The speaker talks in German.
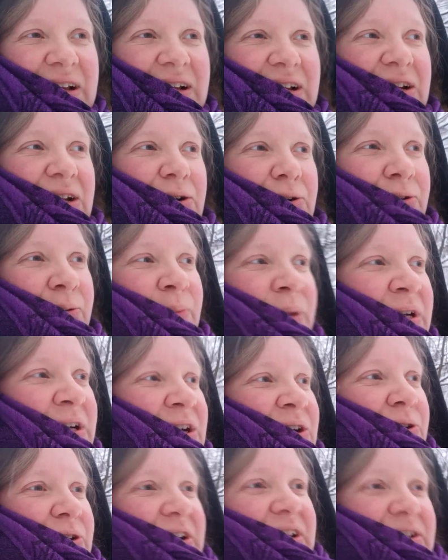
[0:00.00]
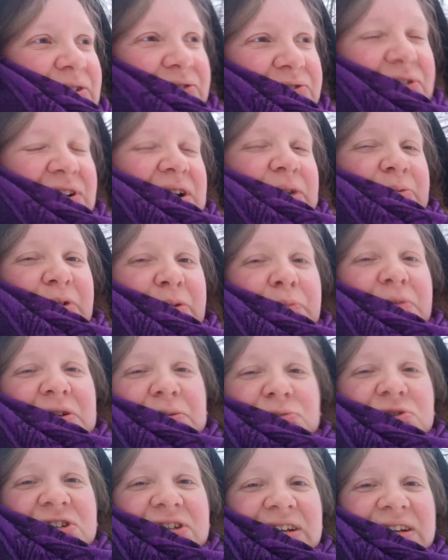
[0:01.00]
Genau. Und genauso kann man mit
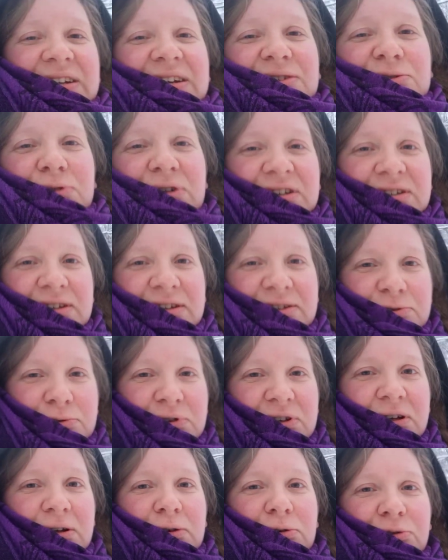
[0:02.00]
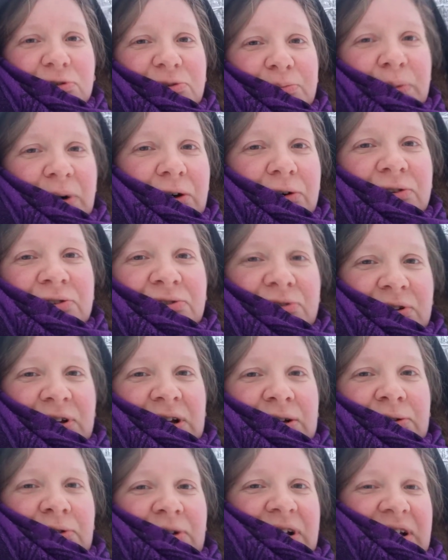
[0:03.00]
dem Schnee natürlich nicht nur Iglus bauen,
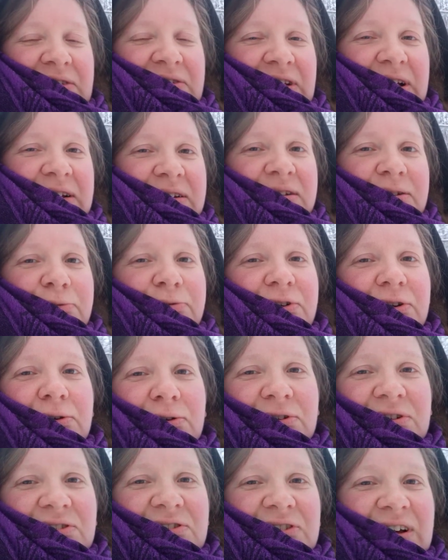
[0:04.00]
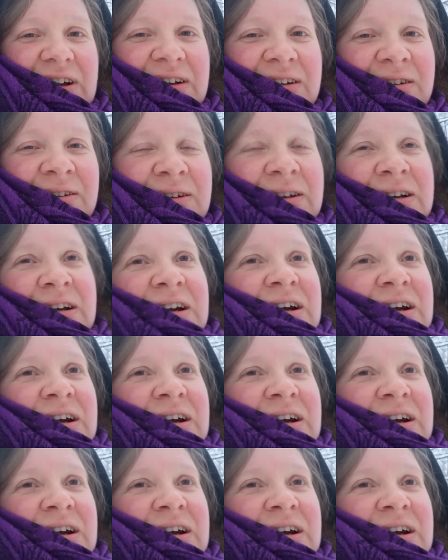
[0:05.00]
sondern noch ganz andere verrückte Sachen.